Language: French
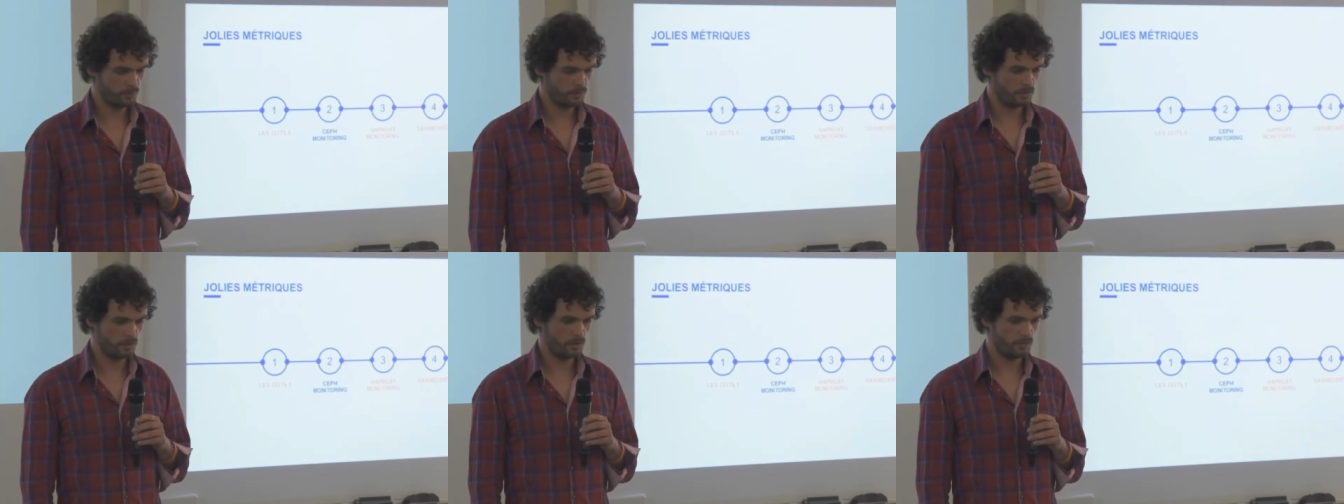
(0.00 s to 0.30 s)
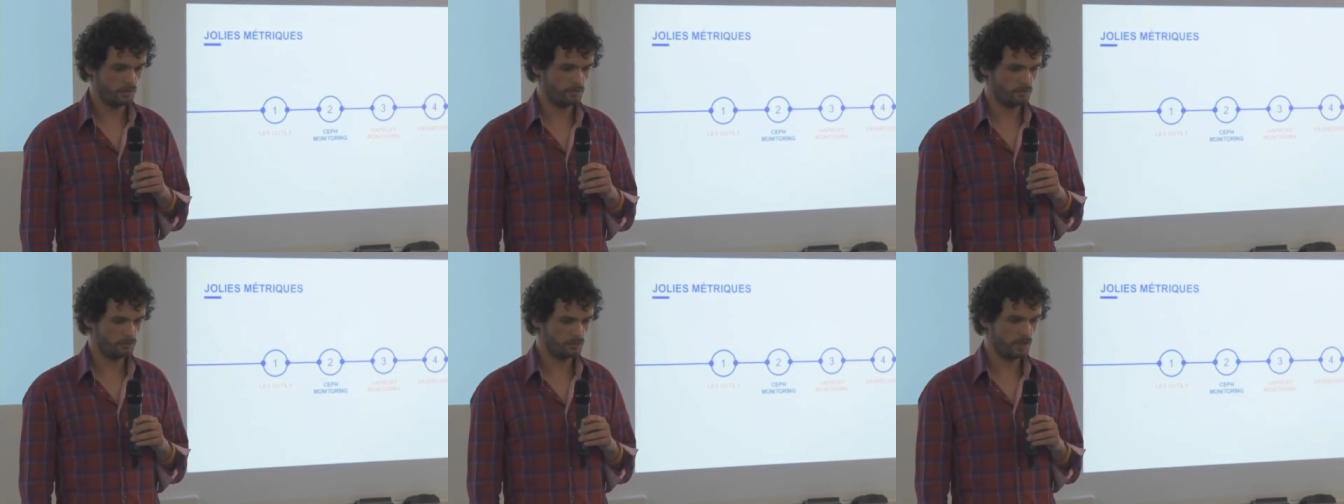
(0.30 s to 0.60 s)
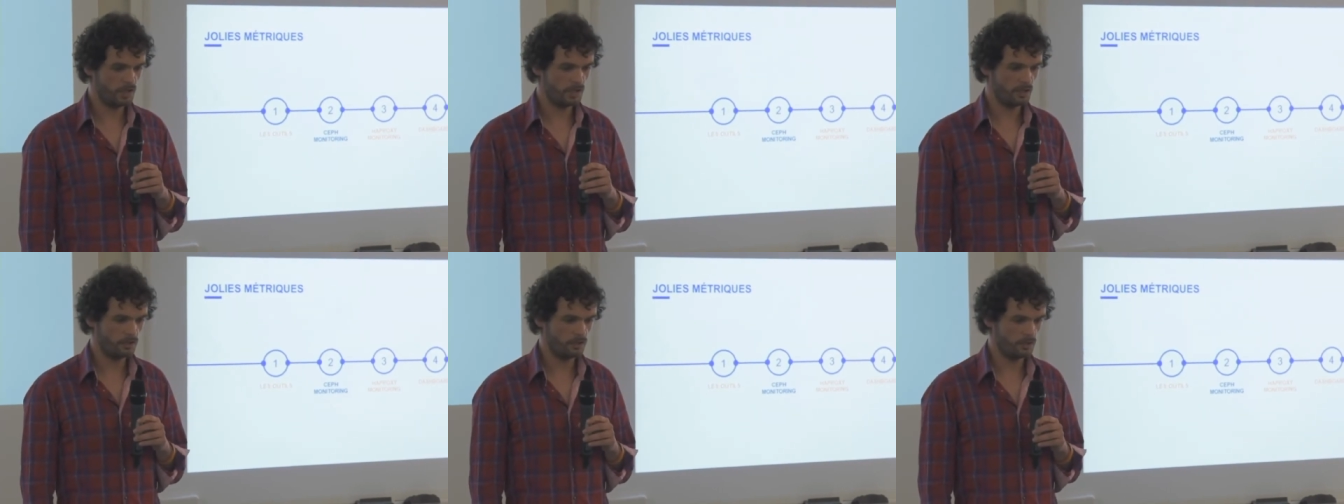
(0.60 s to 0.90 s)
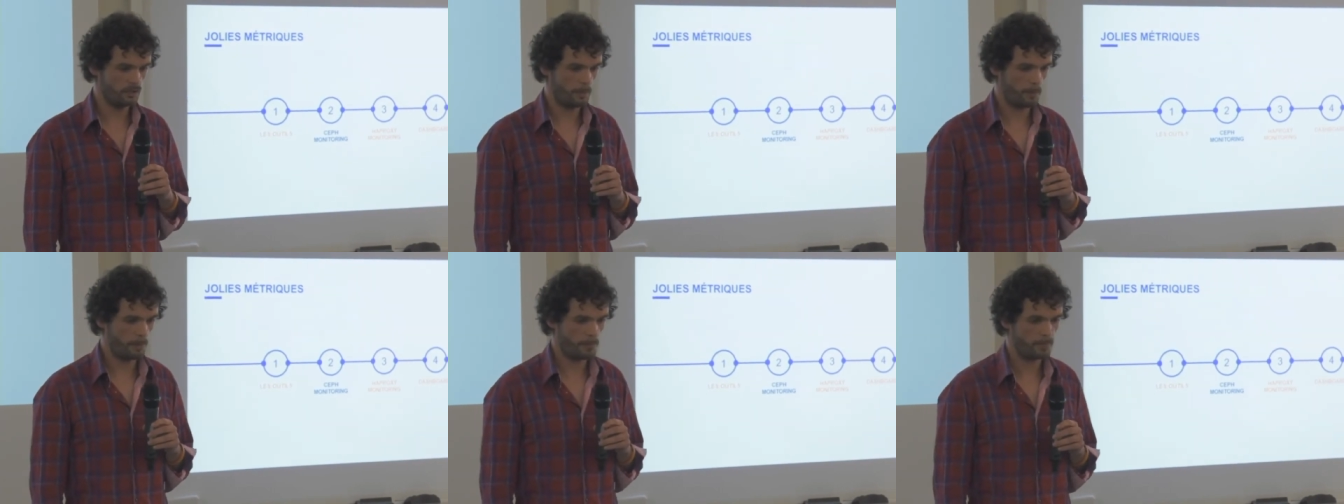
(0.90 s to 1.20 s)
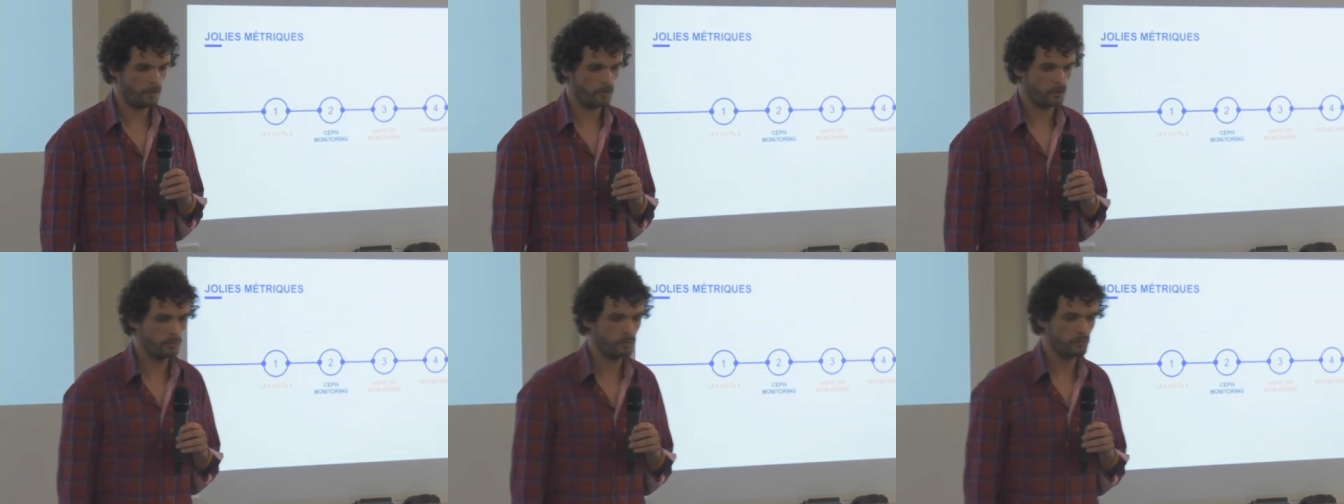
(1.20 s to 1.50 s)
euh, voir
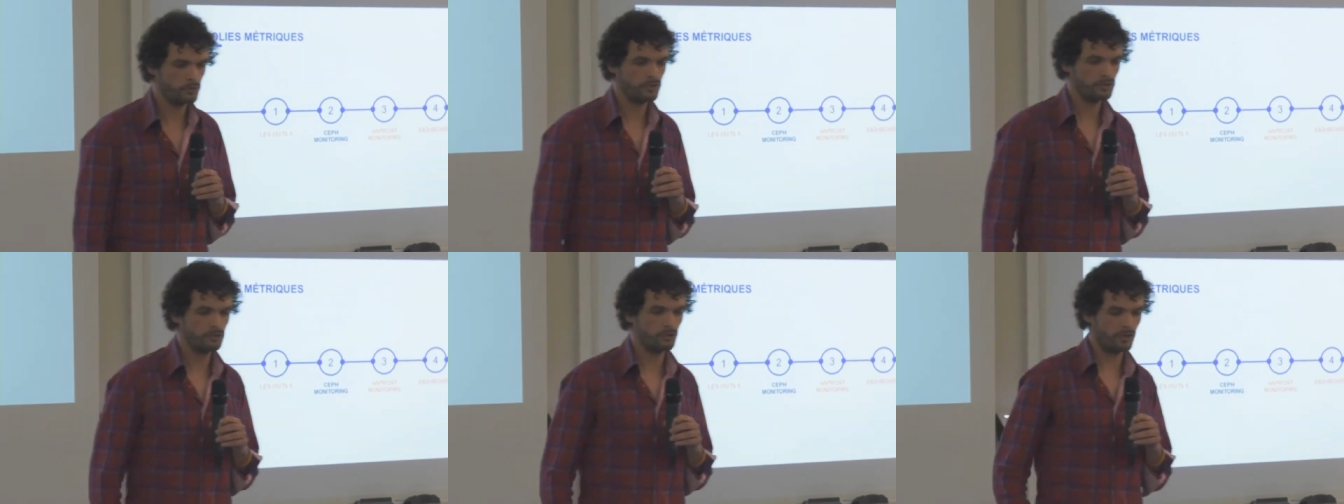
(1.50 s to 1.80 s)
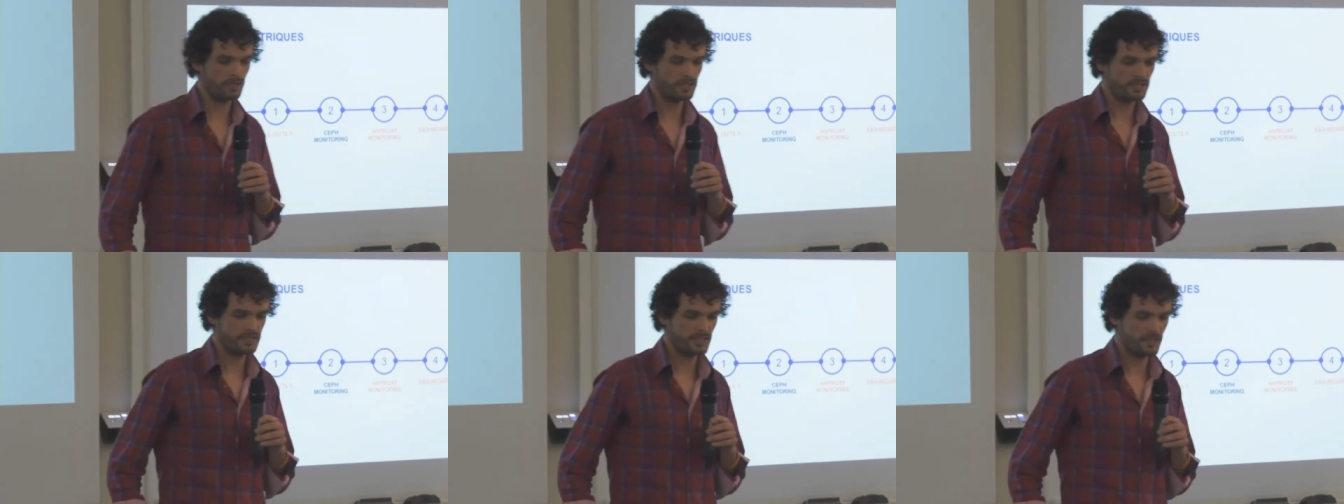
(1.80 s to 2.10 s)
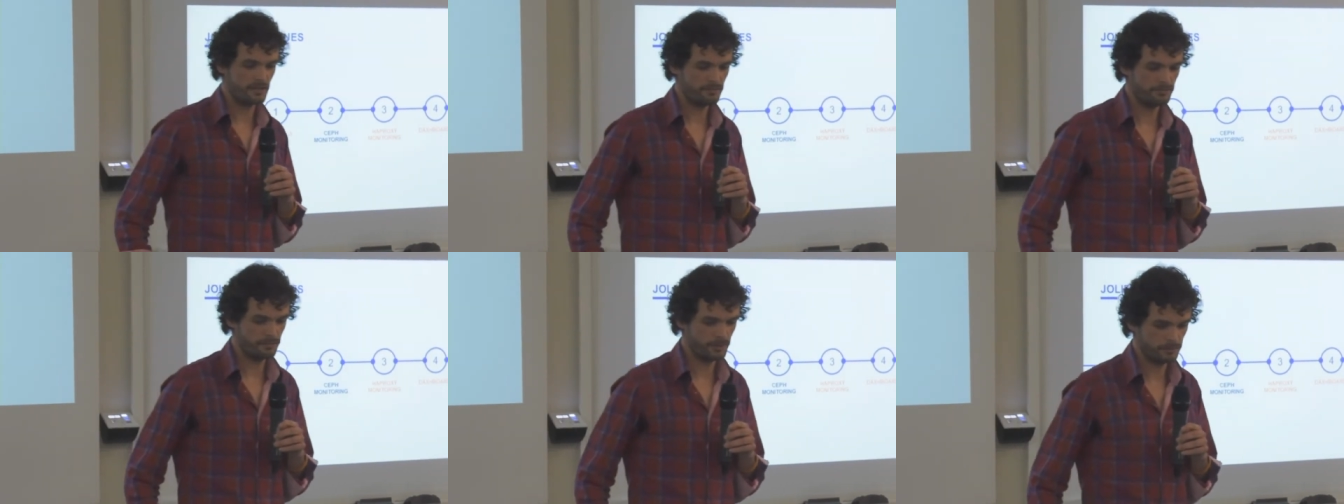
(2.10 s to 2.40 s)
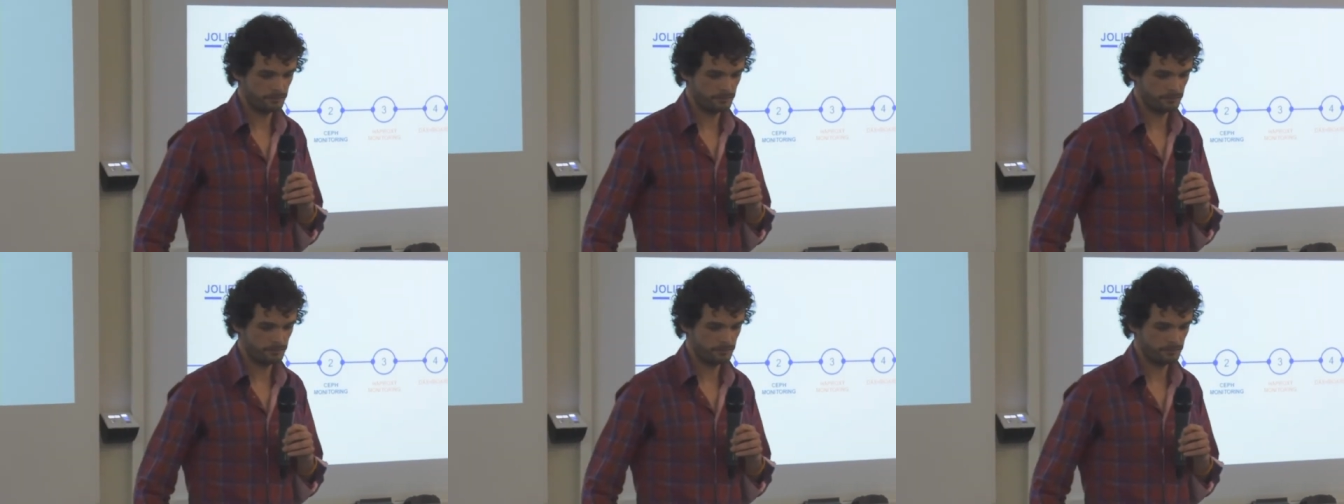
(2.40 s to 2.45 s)
le monitoring Ceph.